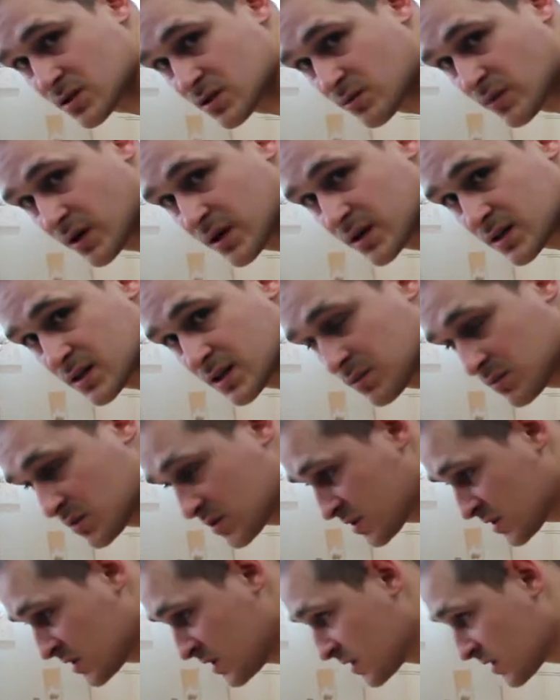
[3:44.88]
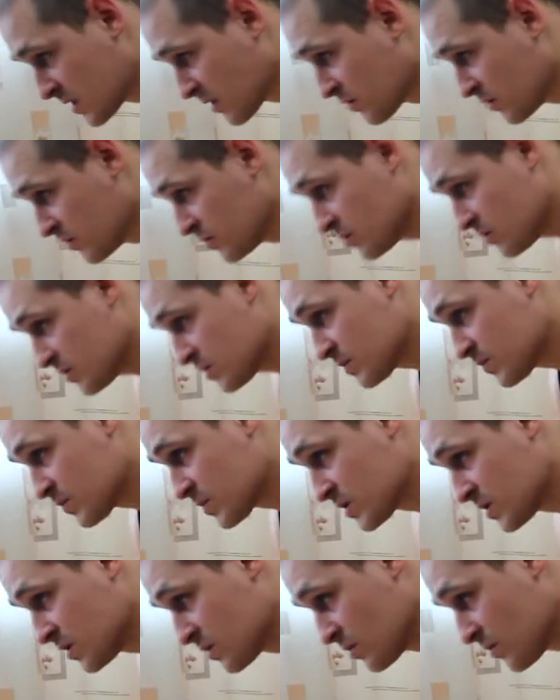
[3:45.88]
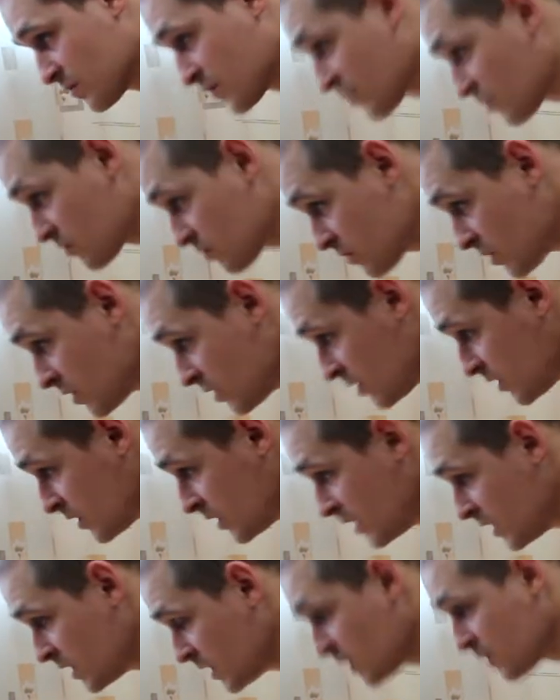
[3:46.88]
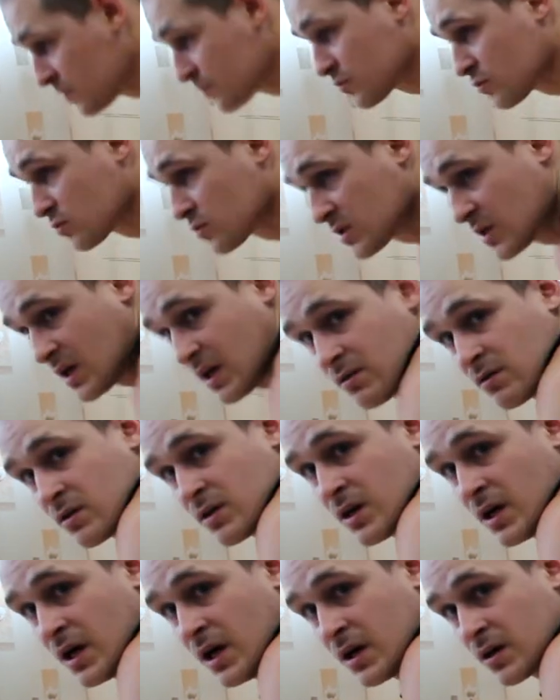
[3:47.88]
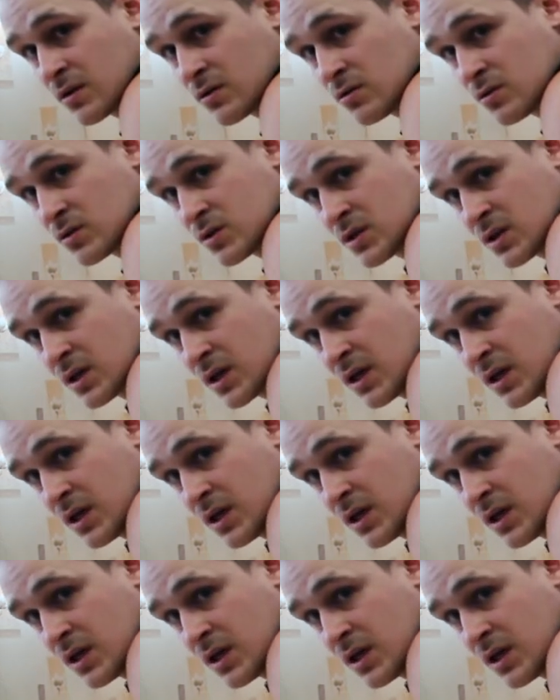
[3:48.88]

отжимание, там есть такой нюанс, постановка рук в суставы. То есть